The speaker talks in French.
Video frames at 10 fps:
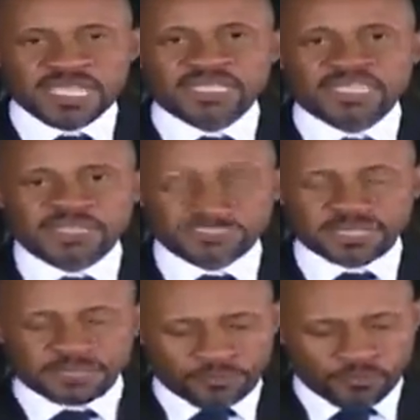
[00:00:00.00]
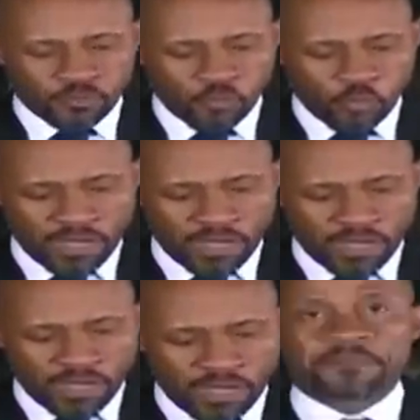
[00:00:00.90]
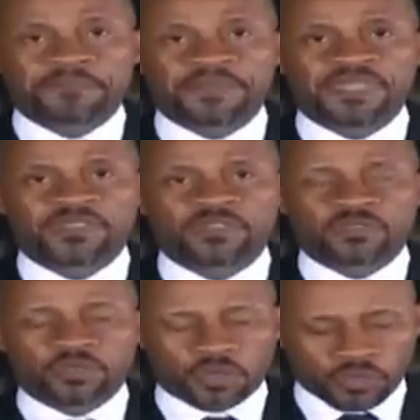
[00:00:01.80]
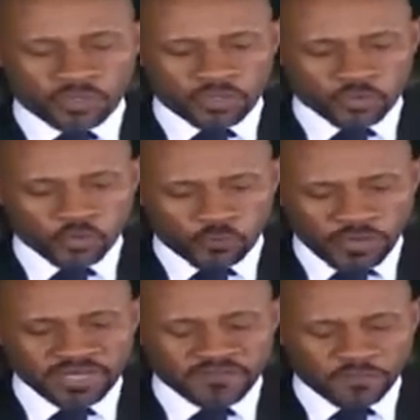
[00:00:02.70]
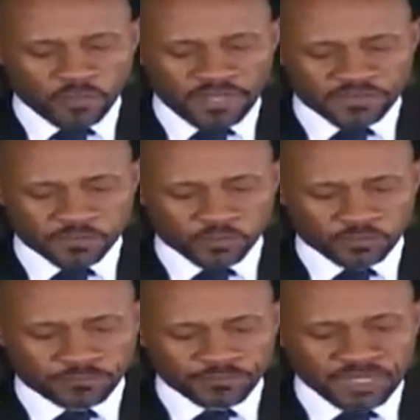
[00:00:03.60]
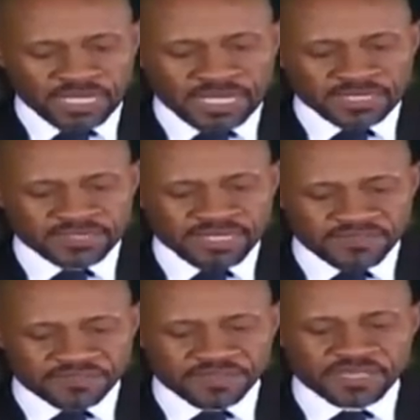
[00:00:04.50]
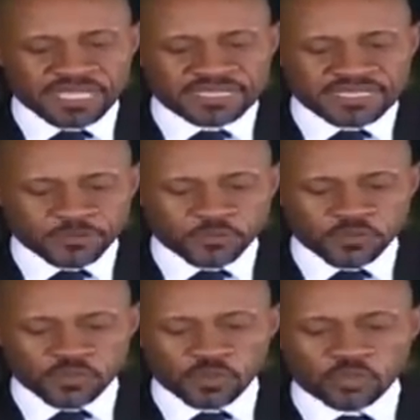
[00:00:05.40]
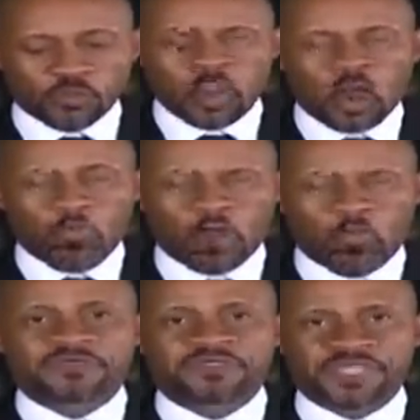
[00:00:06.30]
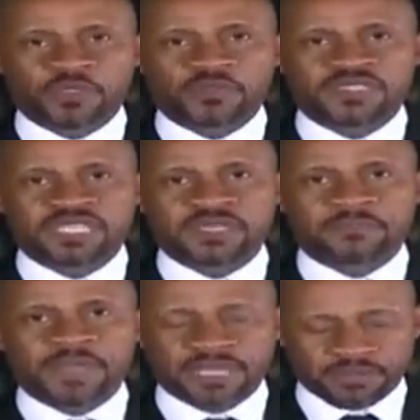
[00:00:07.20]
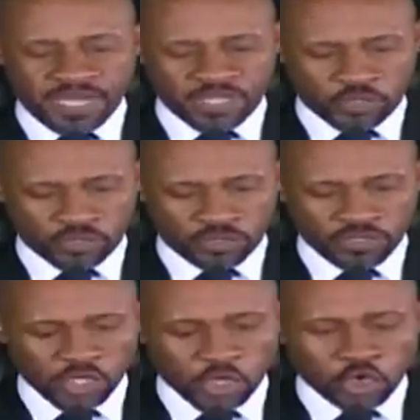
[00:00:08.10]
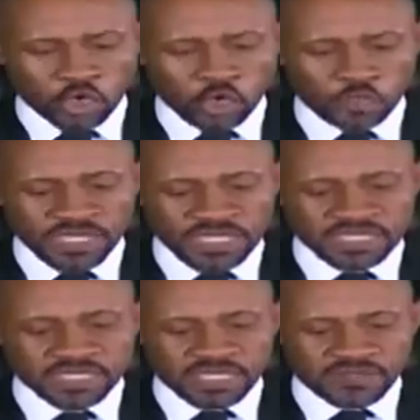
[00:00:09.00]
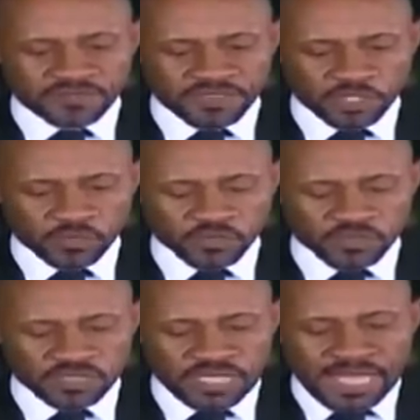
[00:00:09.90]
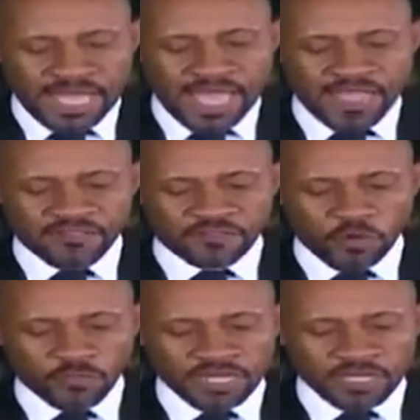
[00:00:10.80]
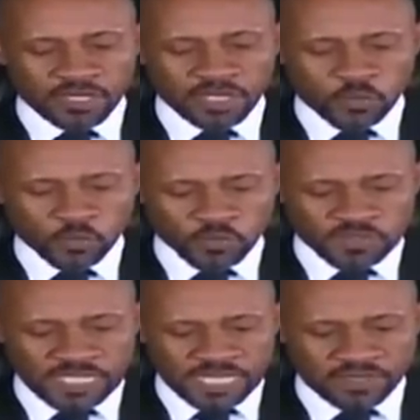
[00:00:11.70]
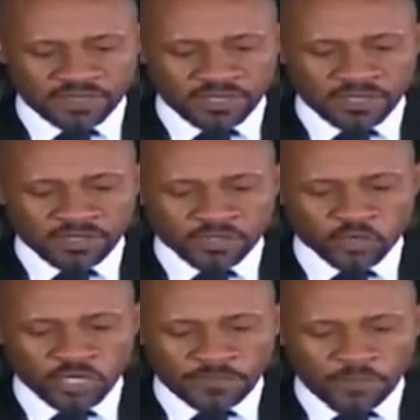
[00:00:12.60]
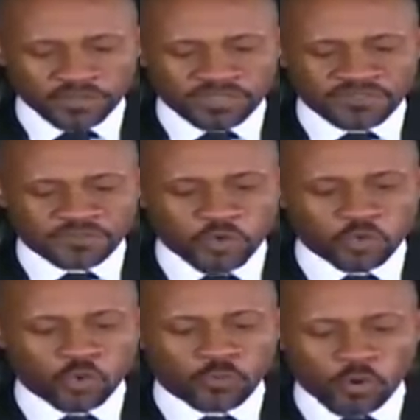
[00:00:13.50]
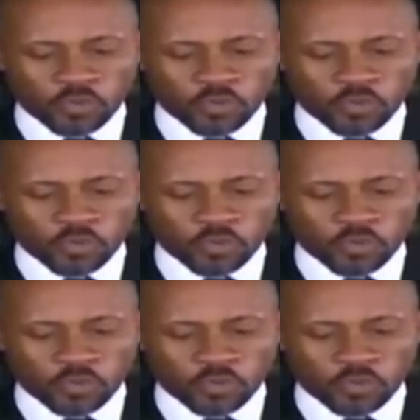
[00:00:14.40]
Cinquième point dans ce chapitre de points d'information. Défi d'exécution de programmes financés par les bailleurs. Le ministre des Finances a informé les conseils que les portefeuilles de